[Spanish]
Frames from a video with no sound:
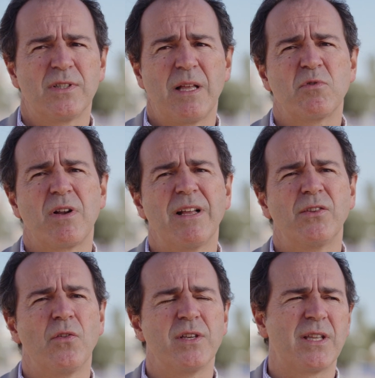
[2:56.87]
Estamos
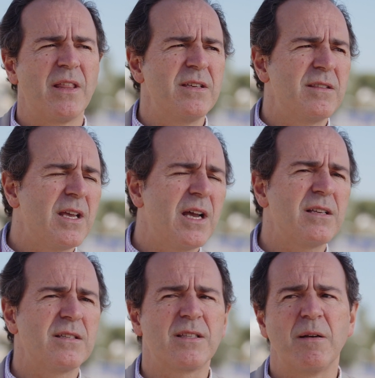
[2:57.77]
hablando de
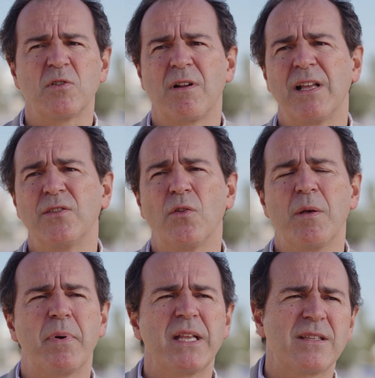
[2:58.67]
estadísticas, estamos hablando
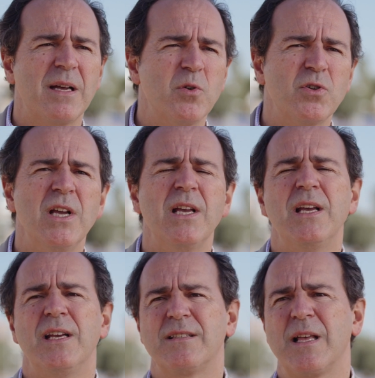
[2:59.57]
de préstamos,
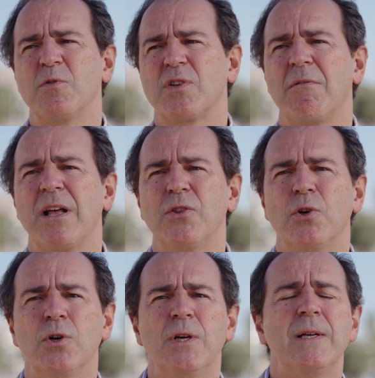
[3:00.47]
estamos hablando